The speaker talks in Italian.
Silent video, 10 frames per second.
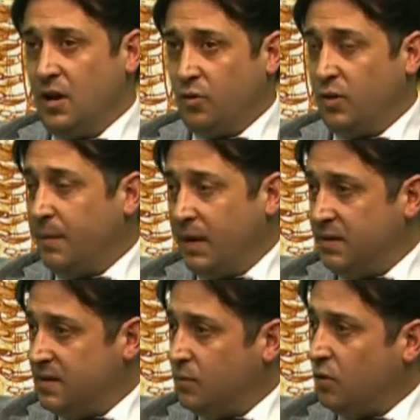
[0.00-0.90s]
Noi a
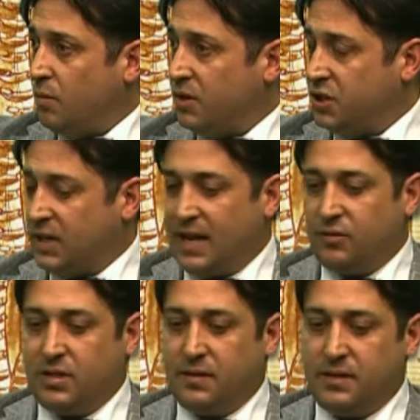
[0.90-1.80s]
brevissimo, come ho
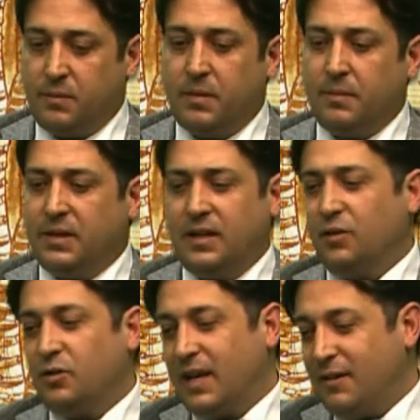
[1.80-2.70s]
accennato, se, se mi permettete,
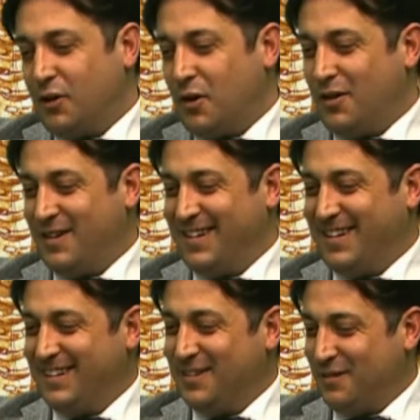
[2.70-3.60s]
non arriverò
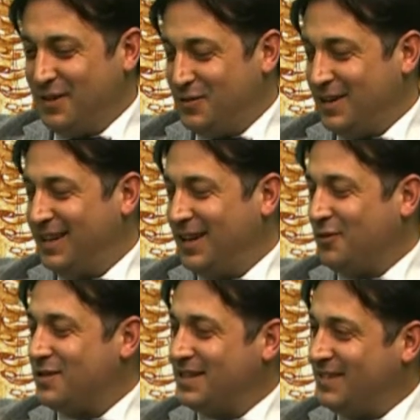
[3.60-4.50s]
eh, in definizione a dire
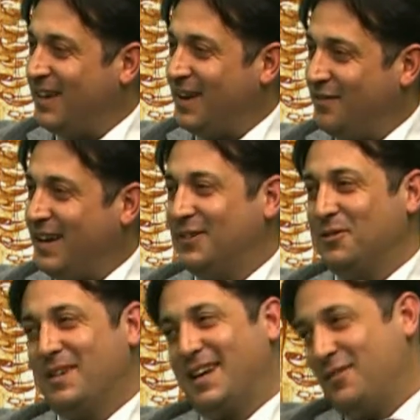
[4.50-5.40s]
cosa verrà
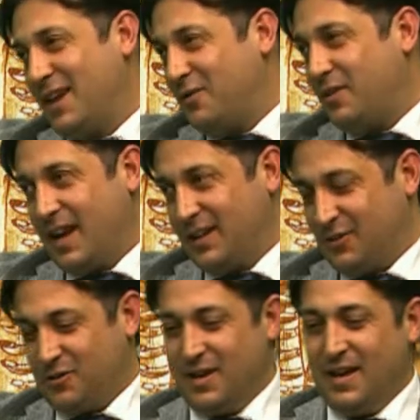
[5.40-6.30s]
fatto perché non è
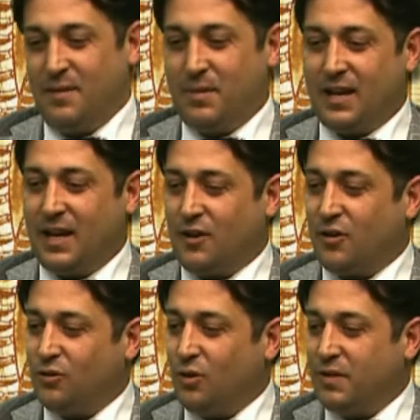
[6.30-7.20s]
corretto, perché
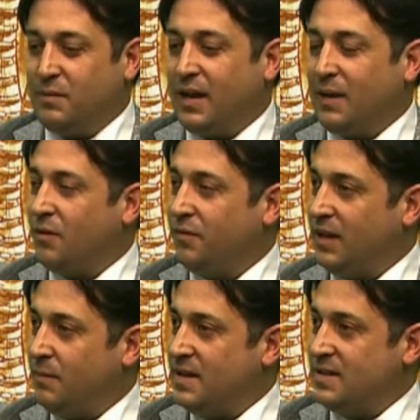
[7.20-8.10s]
l'accordo lo firmeremo a
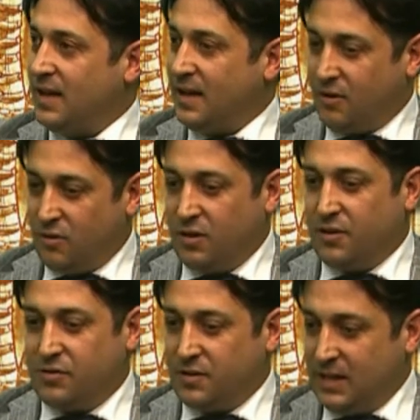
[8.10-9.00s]
fine mese con il
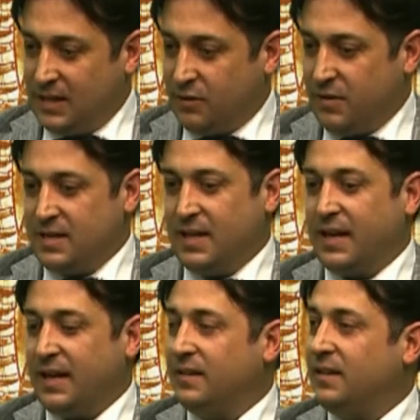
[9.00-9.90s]
nostro sindaco e
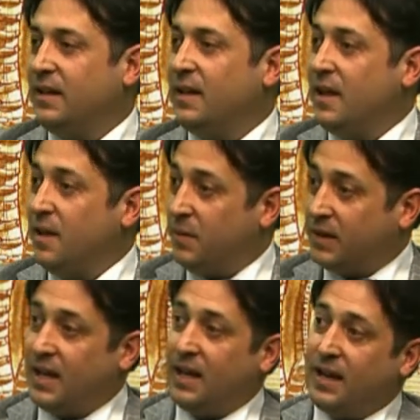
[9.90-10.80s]
Zingaretti,
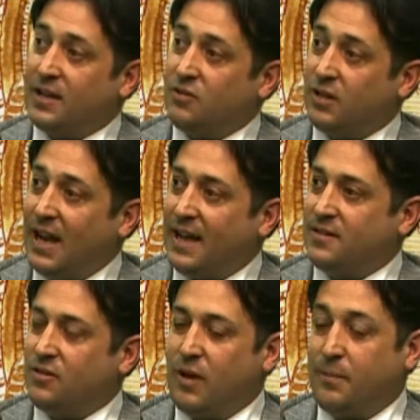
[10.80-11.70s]
perché la regione
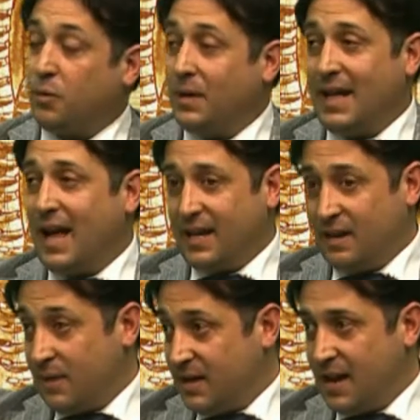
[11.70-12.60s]
Lazio è proprietaria
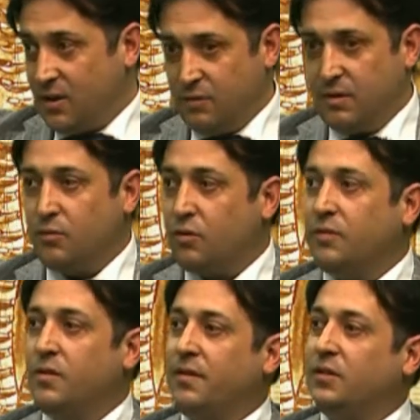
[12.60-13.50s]
del maniero di quel borgo
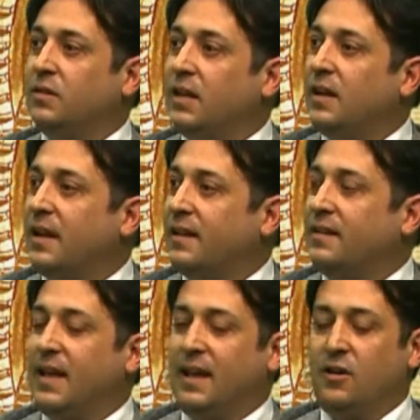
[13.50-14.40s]
che vi ho fatto vedere del
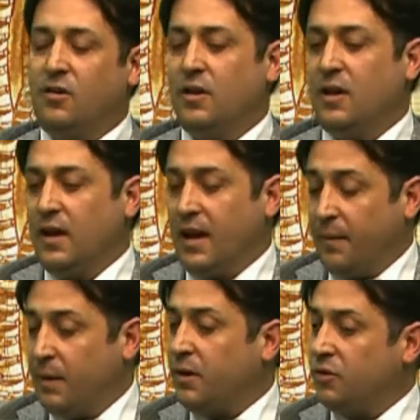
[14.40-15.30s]
castello,
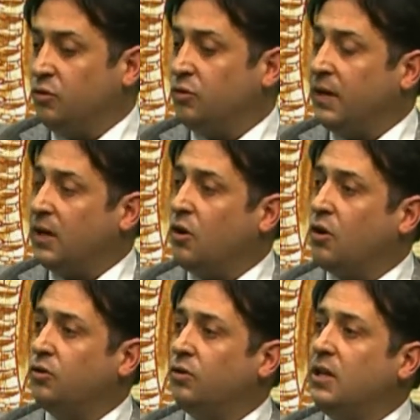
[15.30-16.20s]
abbiamo raggiunto un
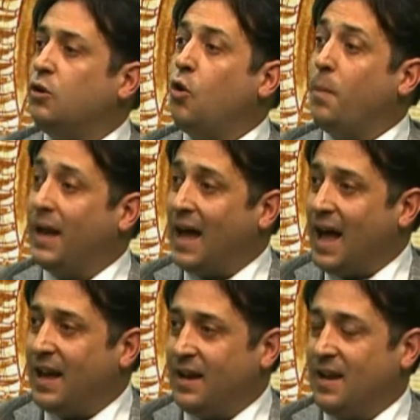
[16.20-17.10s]
accordo di
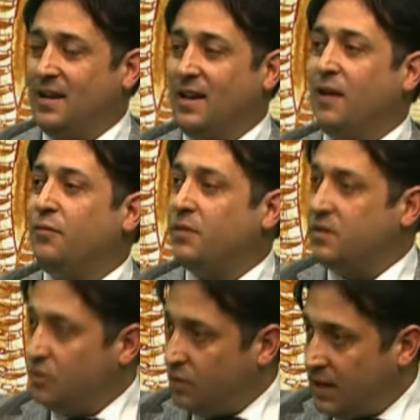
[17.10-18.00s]
cooperare nella
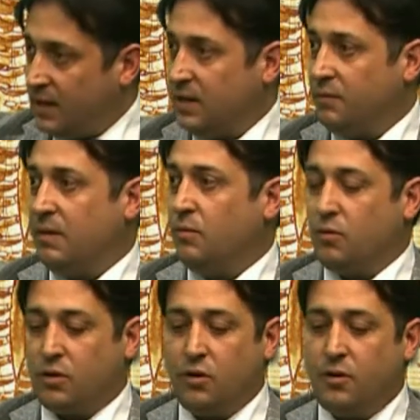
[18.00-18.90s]
fruizione de, di quel
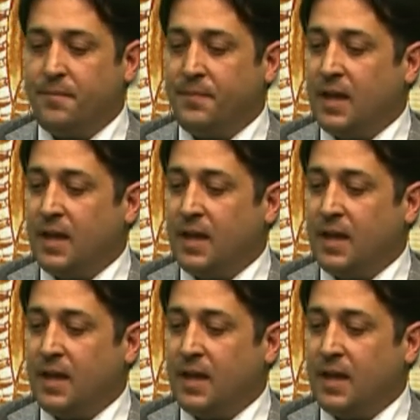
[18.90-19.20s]
borgo,